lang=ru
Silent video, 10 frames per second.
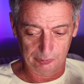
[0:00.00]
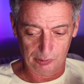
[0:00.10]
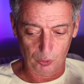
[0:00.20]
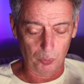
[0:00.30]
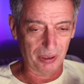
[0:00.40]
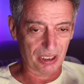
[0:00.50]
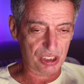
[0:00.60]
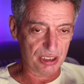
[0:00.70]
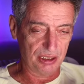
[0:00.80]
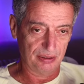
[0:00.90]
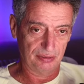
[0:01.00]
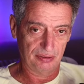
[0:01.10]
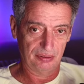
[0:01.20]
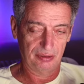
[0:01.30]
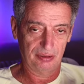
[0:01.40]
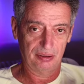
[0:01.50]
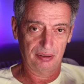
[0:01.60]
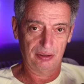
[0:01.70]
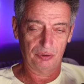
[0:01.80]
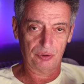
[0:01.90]
ублажить,
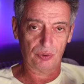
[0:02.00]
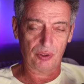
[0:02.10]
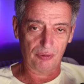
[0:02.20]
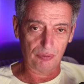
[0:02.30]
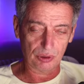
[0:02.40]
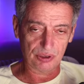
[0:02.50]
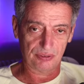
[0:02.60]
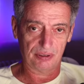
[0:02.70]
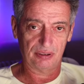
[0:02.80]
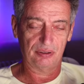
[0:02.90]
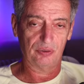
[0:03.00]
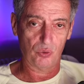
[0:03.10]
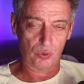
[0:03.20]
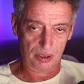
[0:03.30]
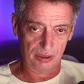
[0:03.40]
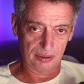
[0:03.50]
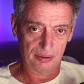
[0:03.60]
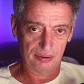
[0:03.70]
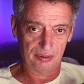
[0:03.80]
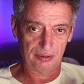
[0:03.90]
то есть руководство города
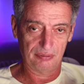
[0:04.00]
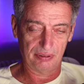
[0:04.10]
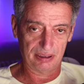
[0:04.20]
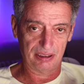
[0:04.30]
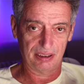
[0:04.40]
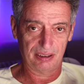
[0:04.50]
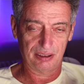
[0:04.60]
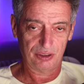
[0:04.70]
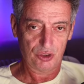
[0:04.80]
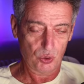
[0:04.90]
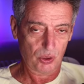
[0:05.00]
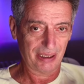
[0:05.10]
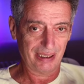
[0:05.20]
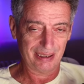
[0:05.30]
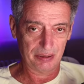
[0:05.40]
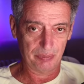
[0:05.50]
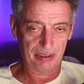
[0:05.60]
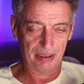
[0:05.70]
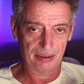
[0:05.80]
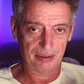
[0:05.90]
в лице черной
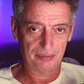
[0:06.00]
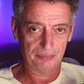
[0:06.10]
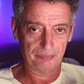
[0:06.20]
лесбиянки